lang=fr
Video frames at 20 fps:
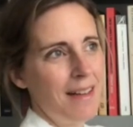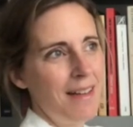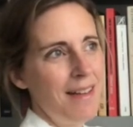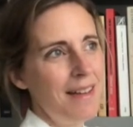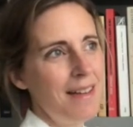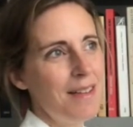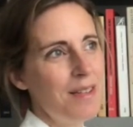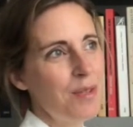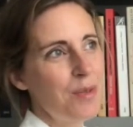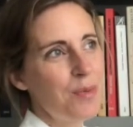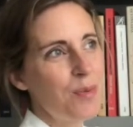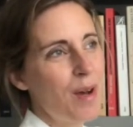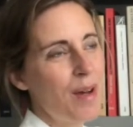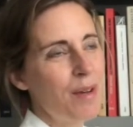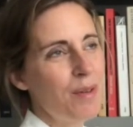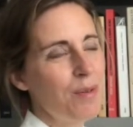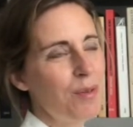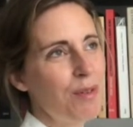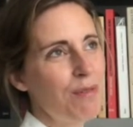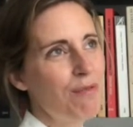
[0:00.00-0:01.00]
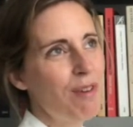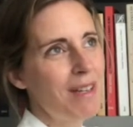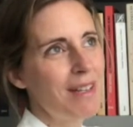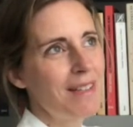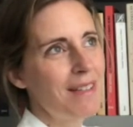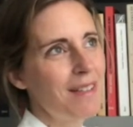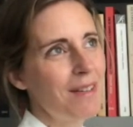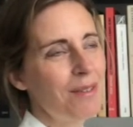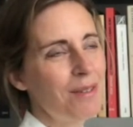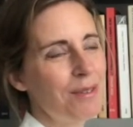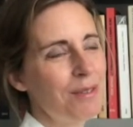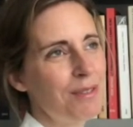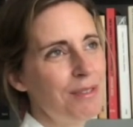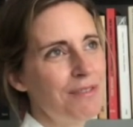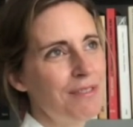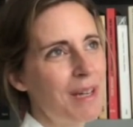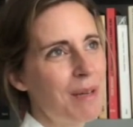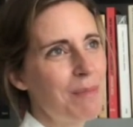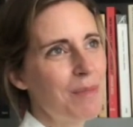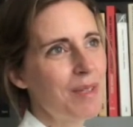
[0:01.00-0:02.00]
les soins où je vois tant de
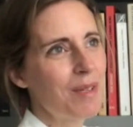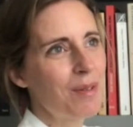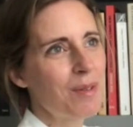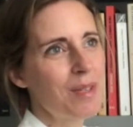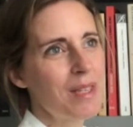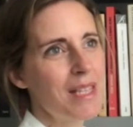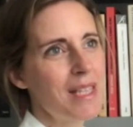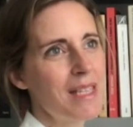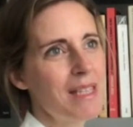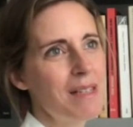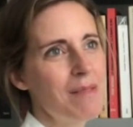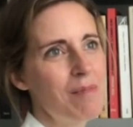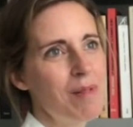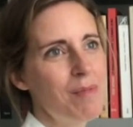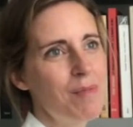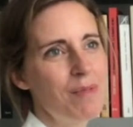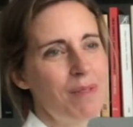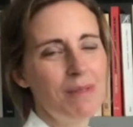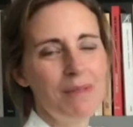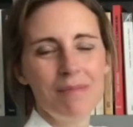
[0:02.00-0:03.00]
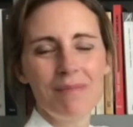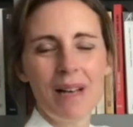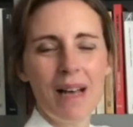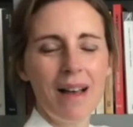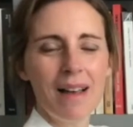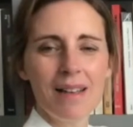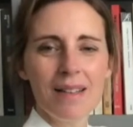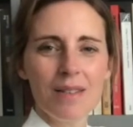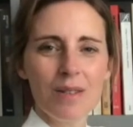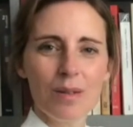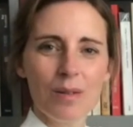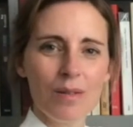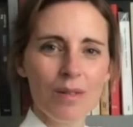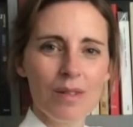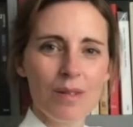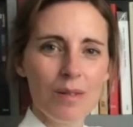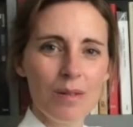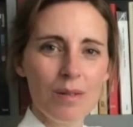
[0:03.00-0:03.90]
femmes sensibles me paraissent aux